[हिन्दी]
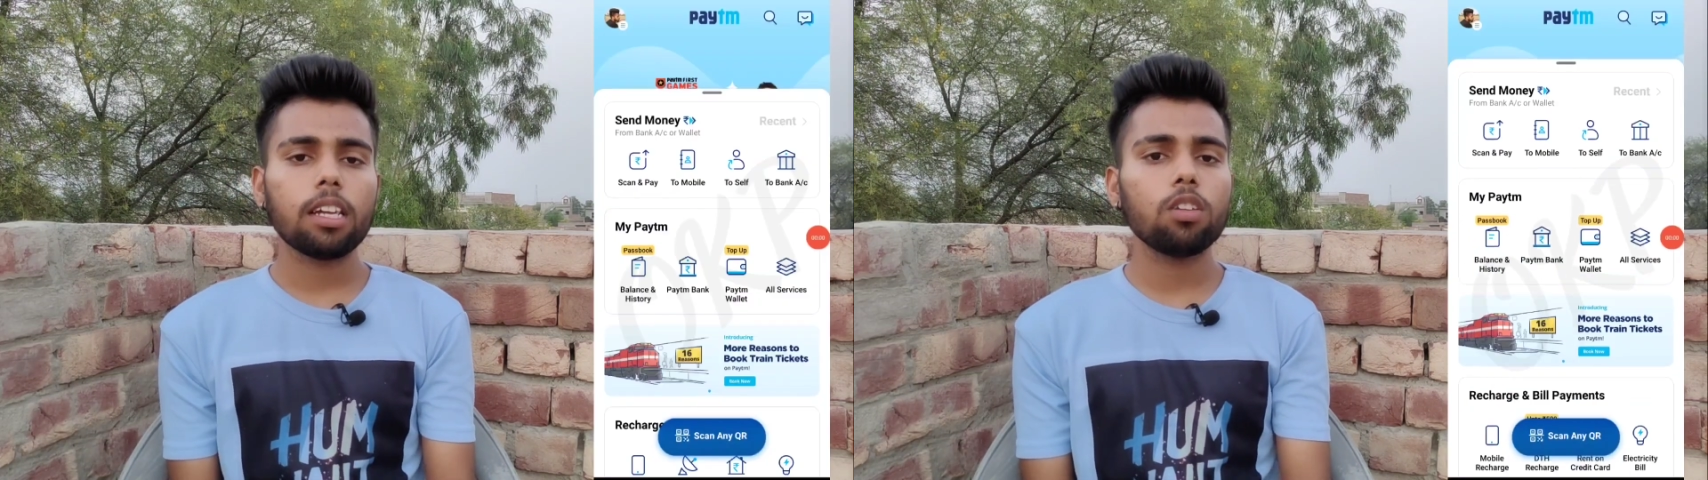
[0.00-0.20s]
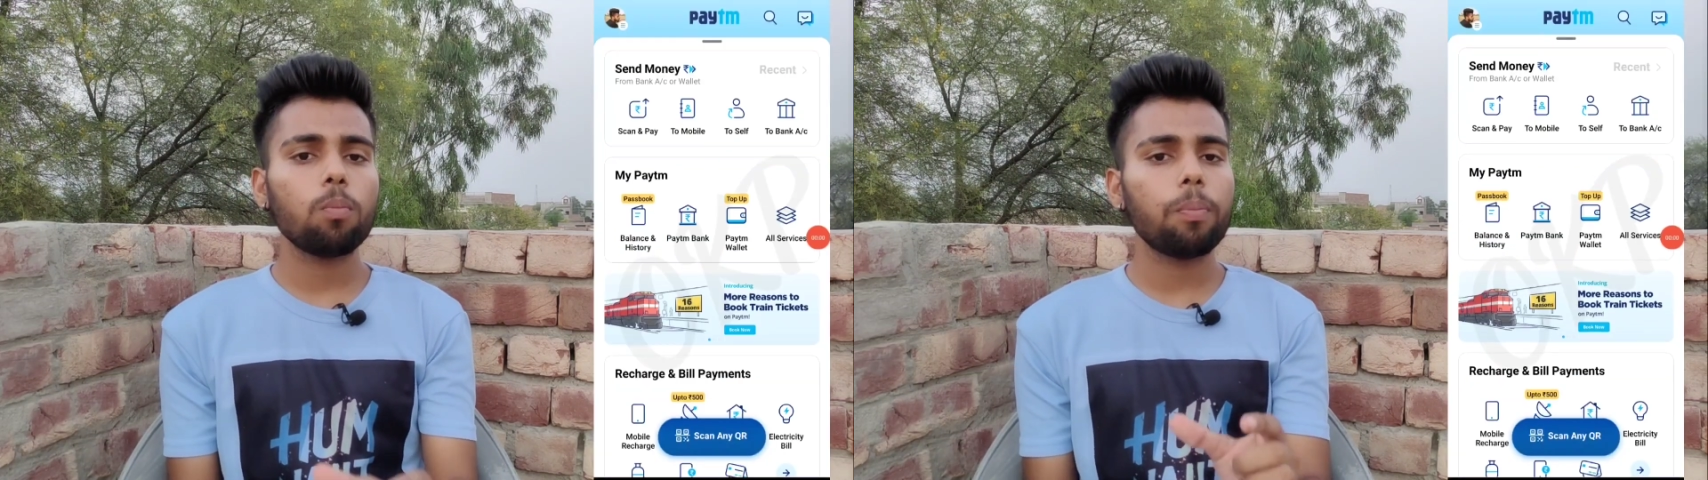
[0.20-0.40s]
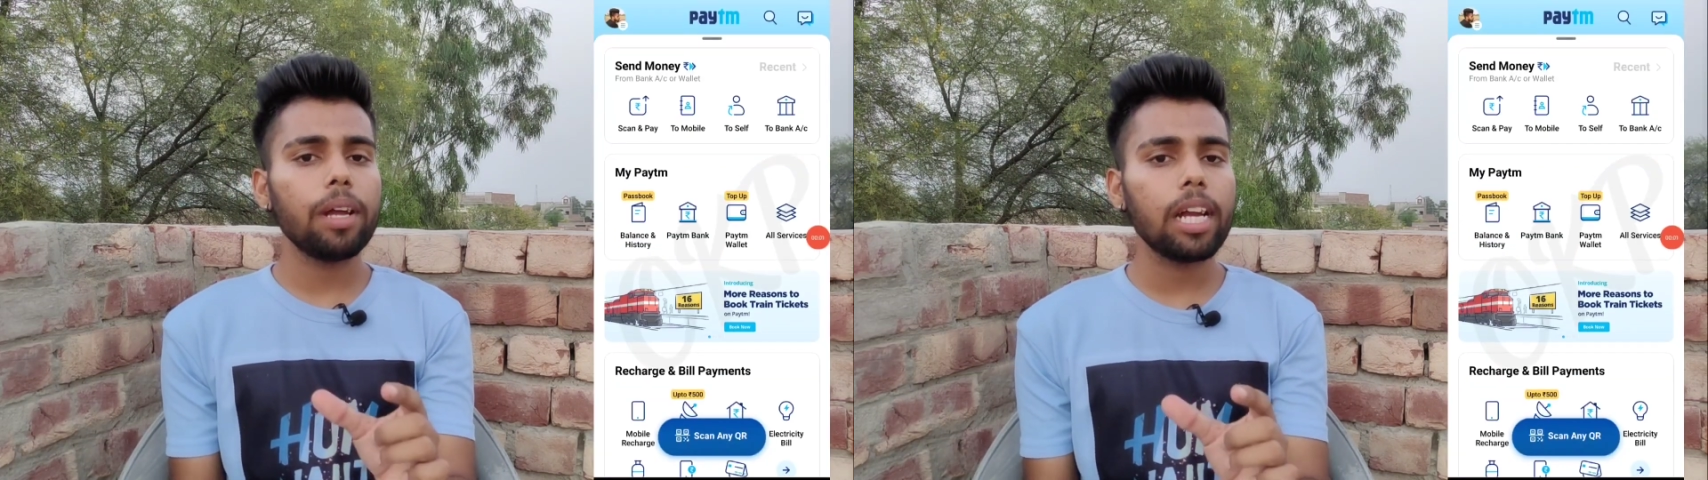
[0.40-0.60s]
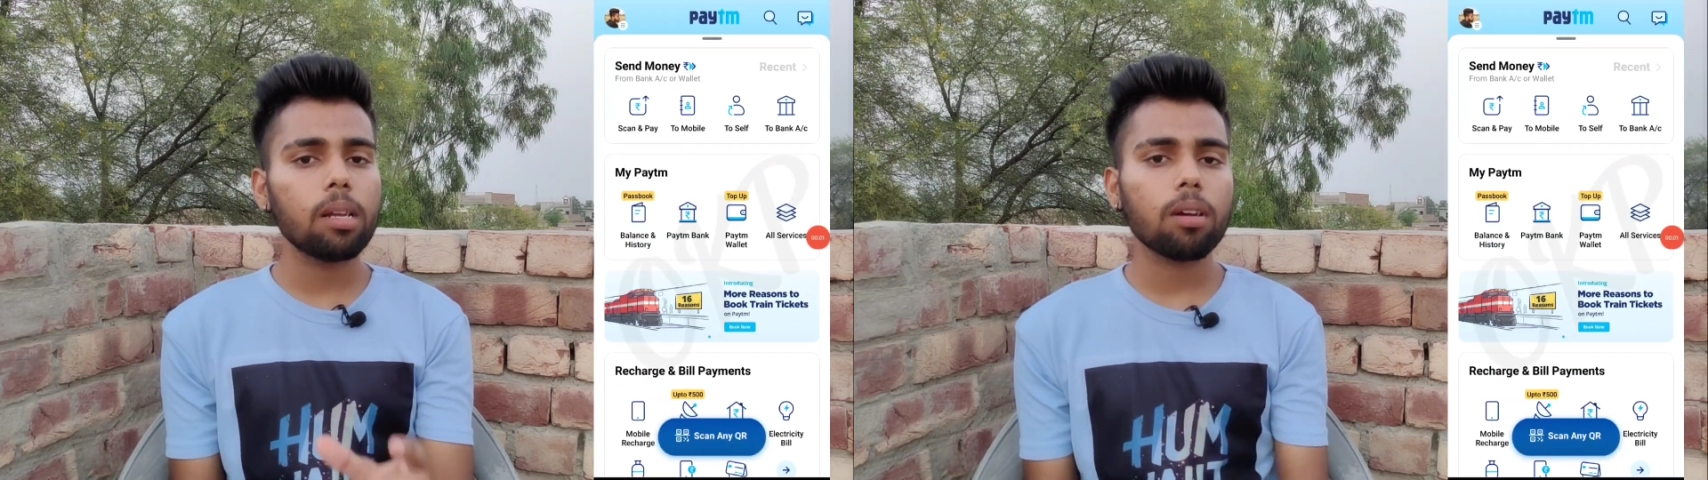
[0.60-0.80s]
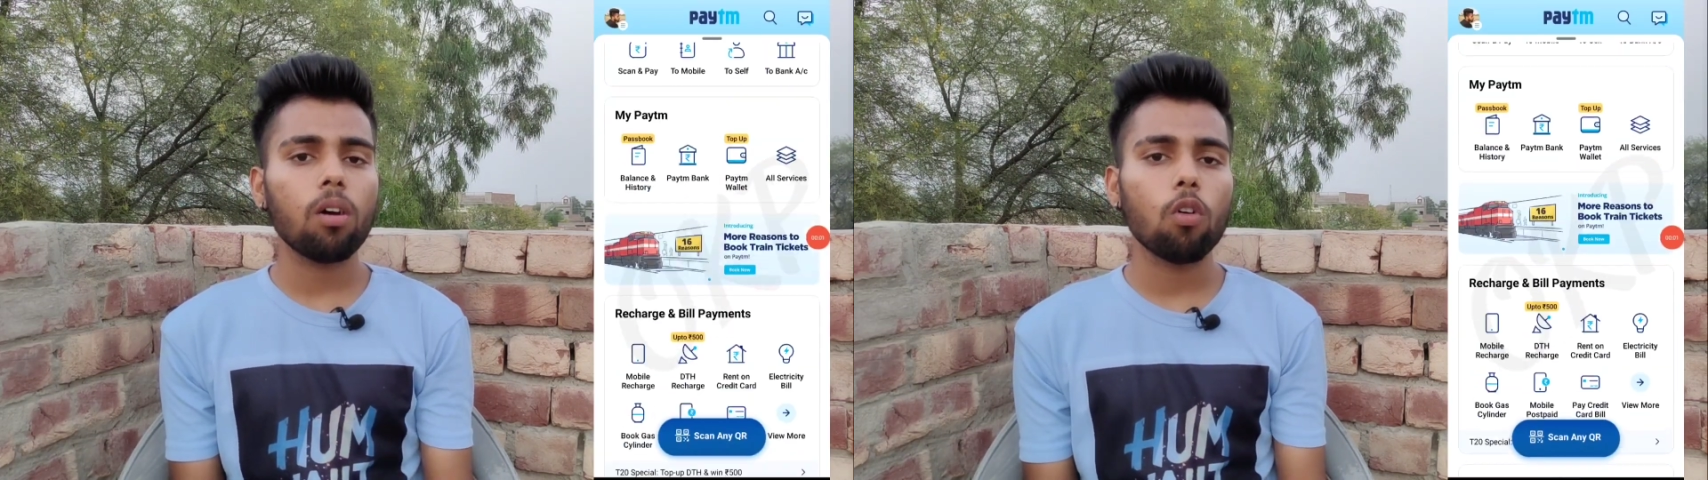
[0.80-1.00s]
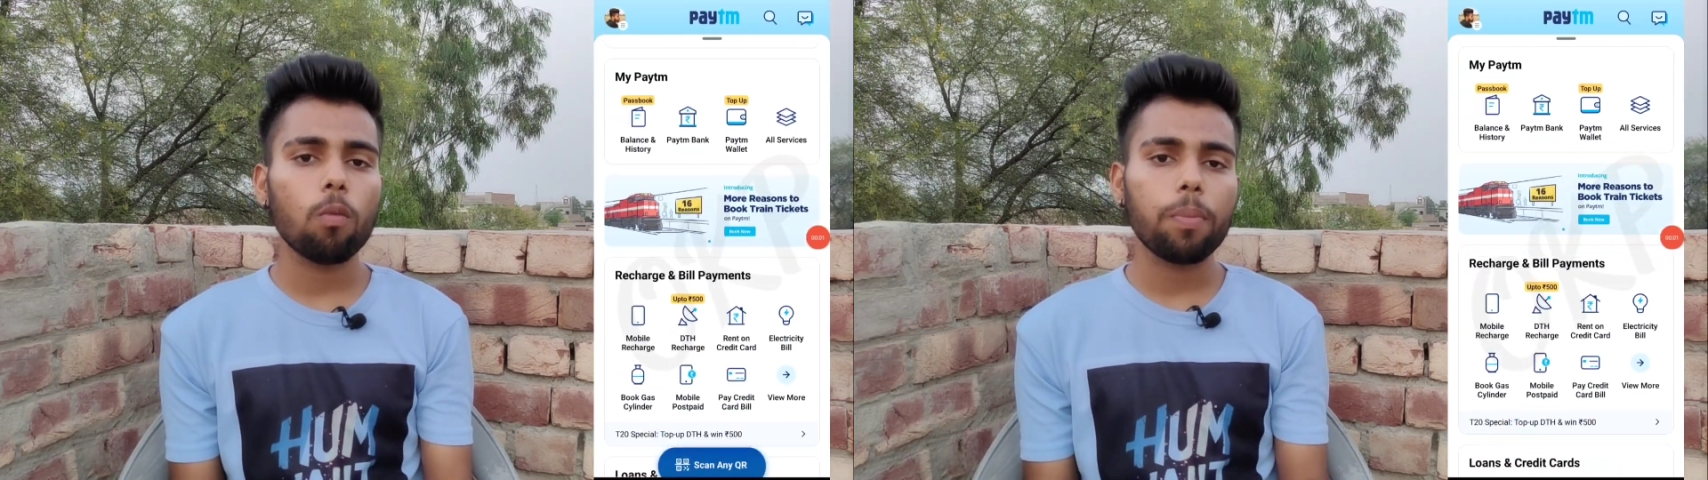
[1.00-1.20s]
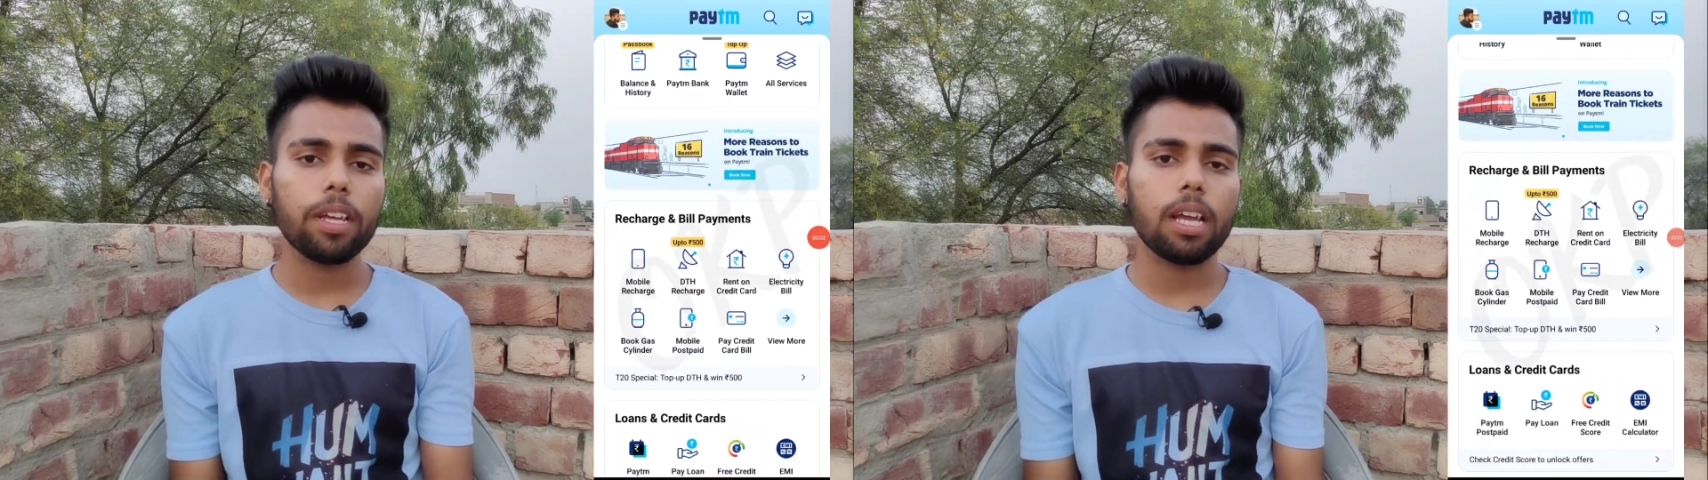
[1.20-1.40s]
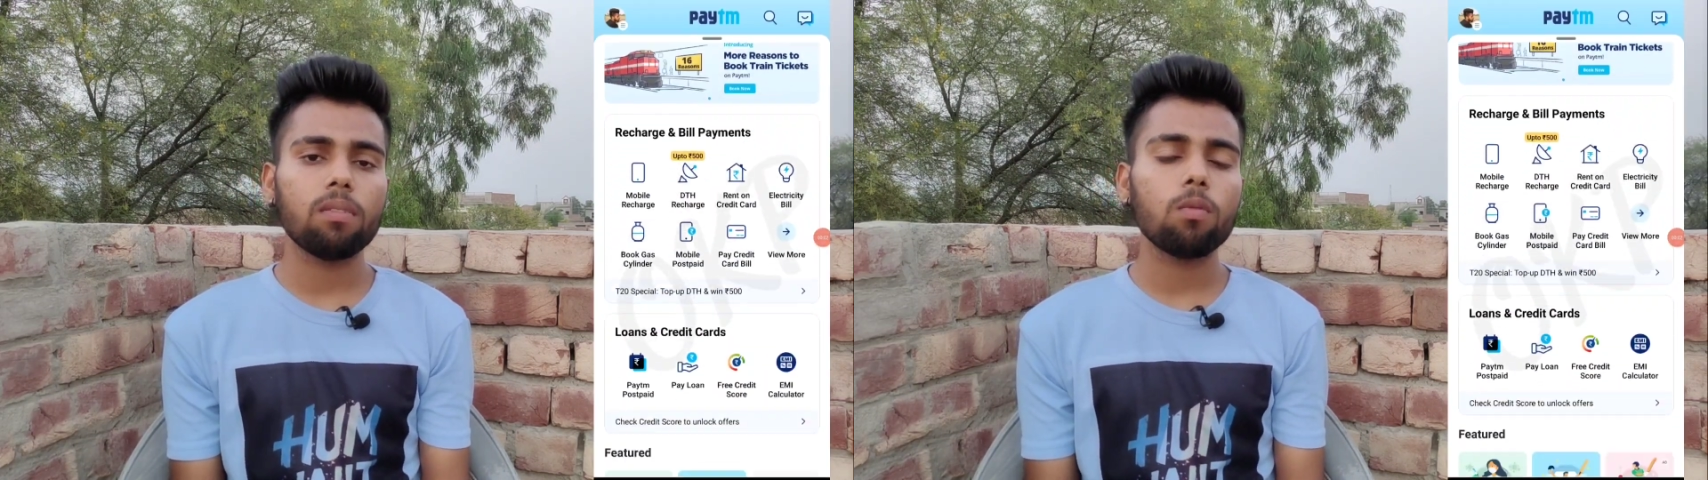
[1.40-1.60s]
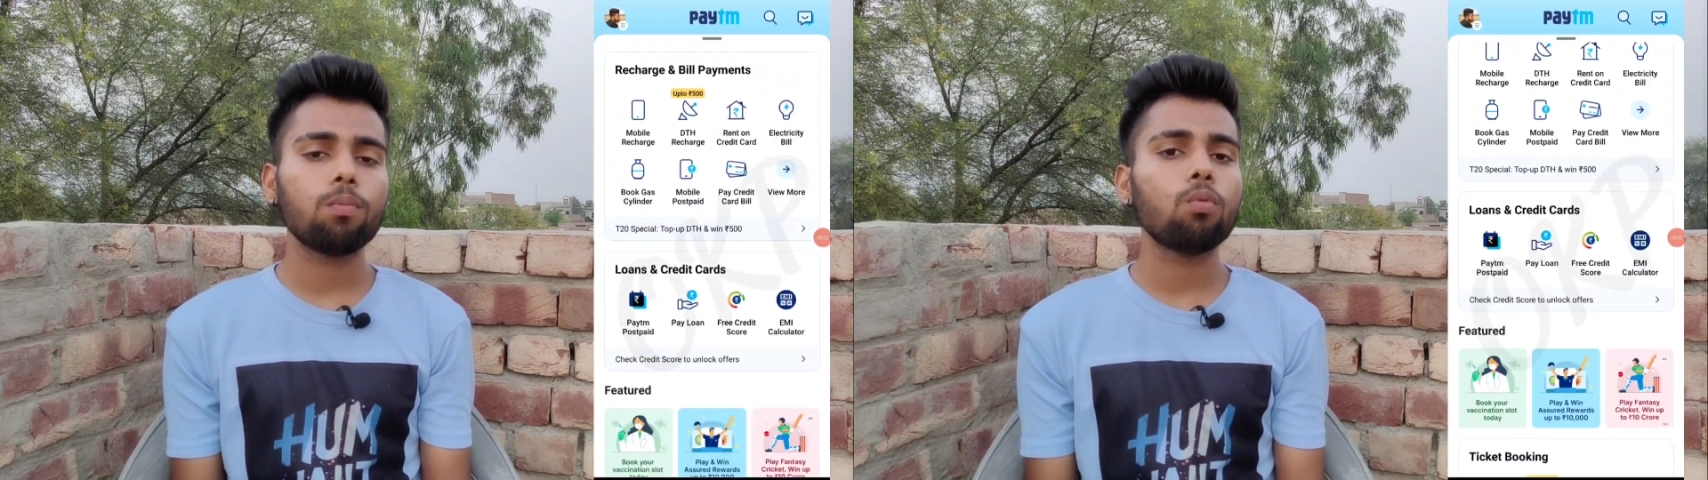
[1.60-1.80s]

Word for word: कि जो पेड़ का होम पेज है वो